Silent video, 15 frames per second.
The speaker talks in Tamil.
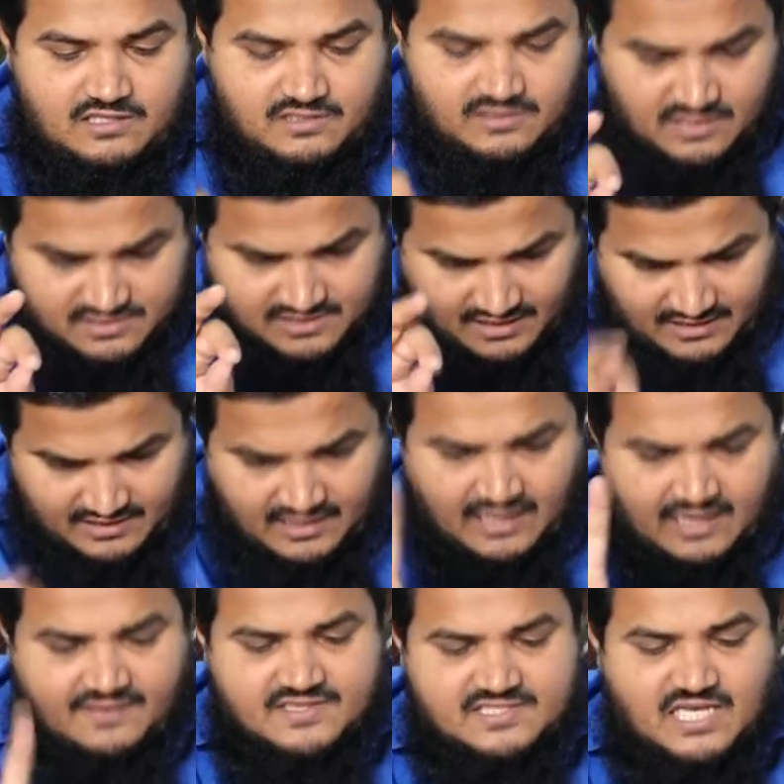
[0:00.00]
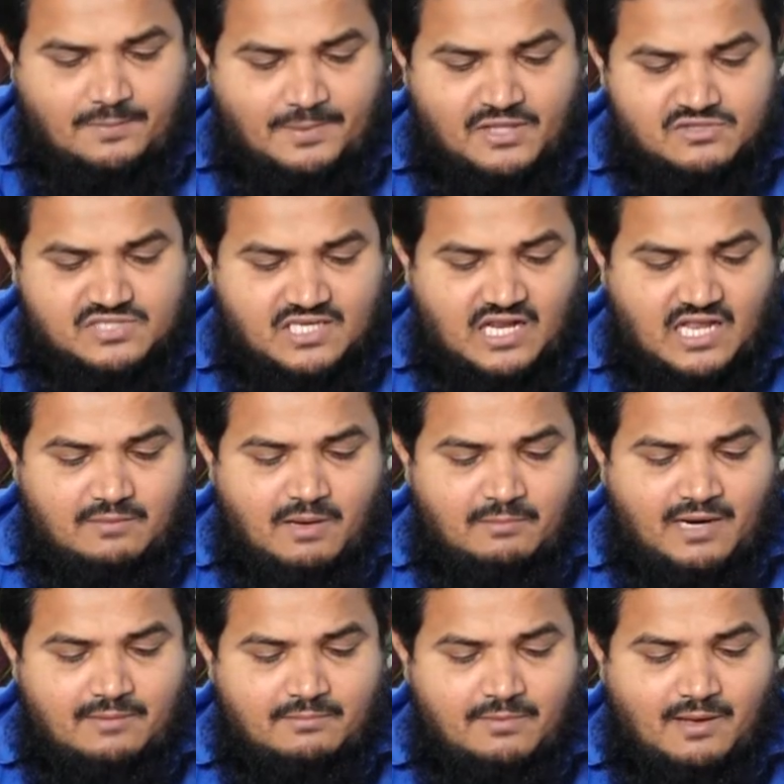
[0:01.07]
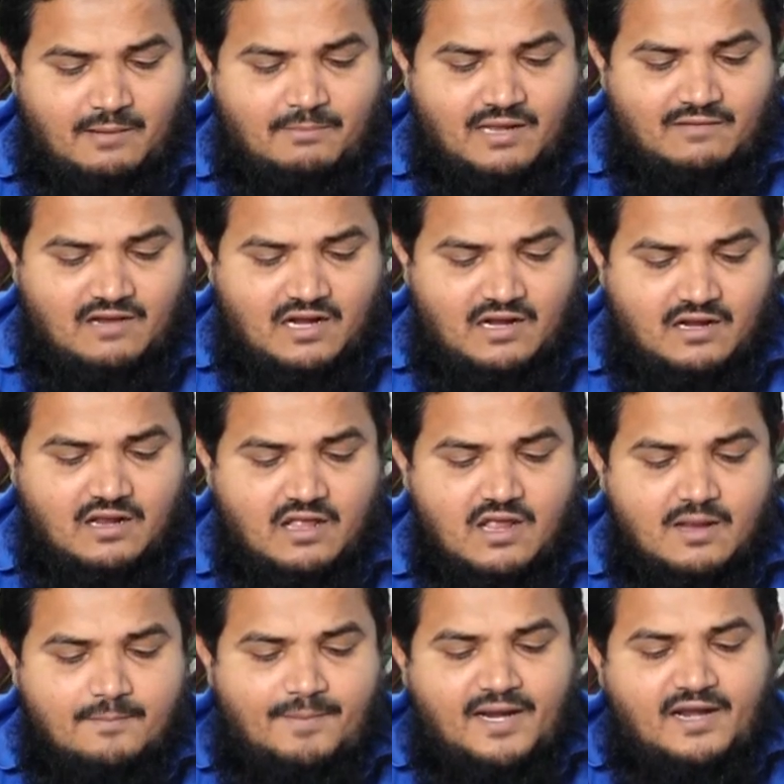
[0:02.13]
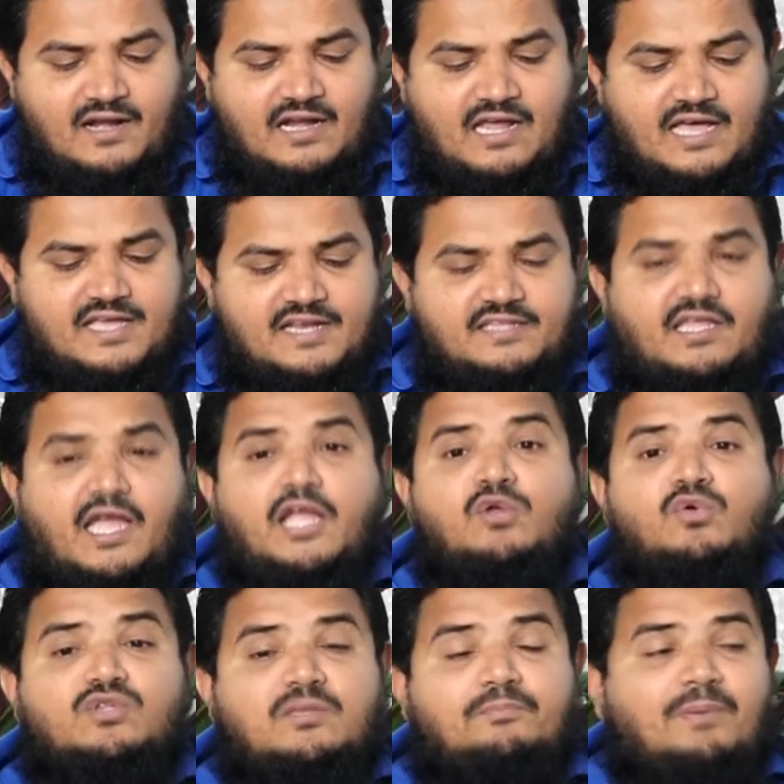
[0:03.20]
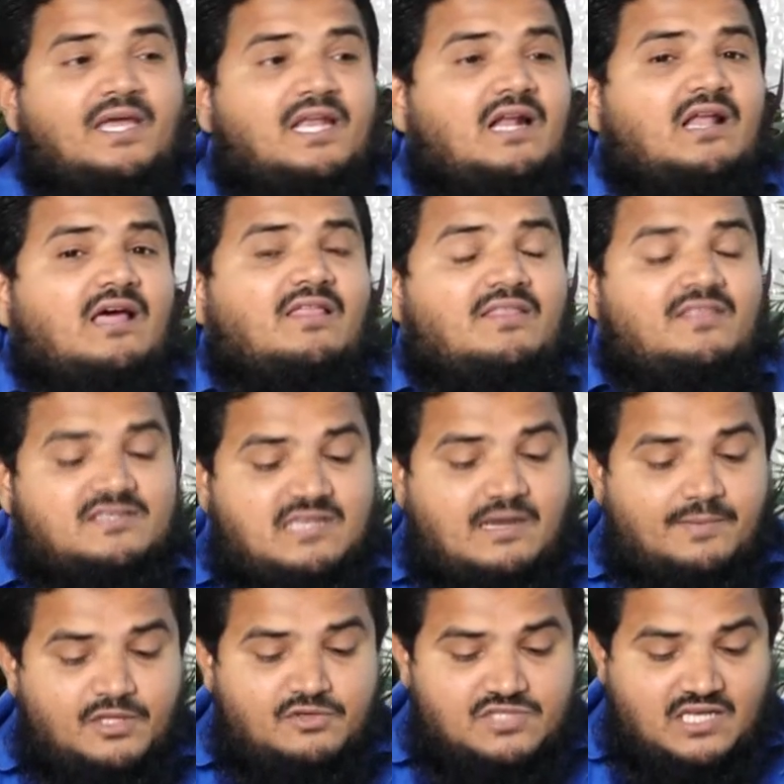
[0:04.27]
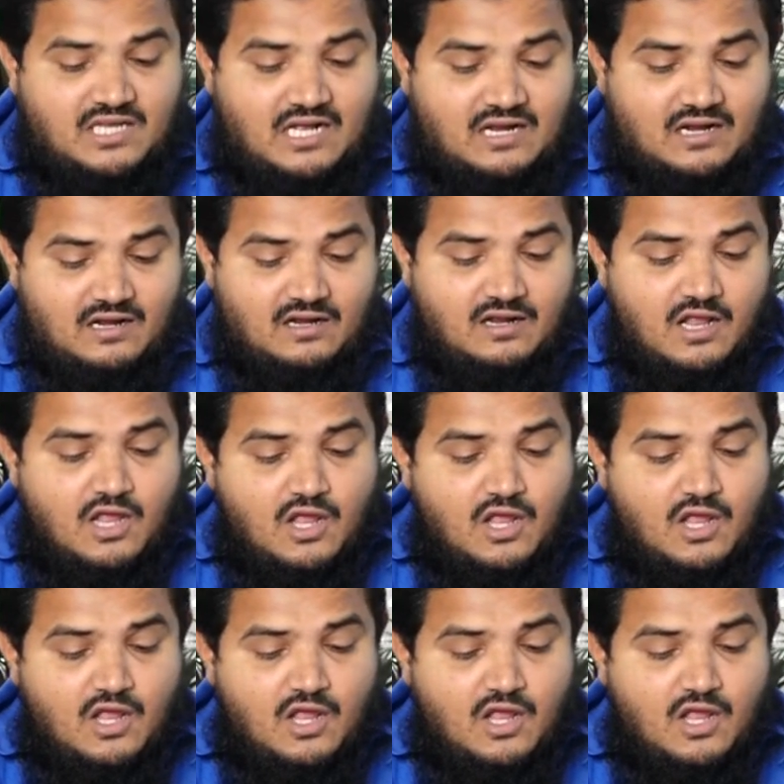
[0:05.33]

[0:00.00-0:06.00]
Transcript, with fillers: இந்த சஹிகான அதீசா பதிவு செய்கிறார் இமாம் அஹமது மஹம்பல் அவர்கள் பன்னிரெண்டாயிரத்து ஐநூற்றி பதினேழாவது அதீசா பதிவு செய்கிறார்கள்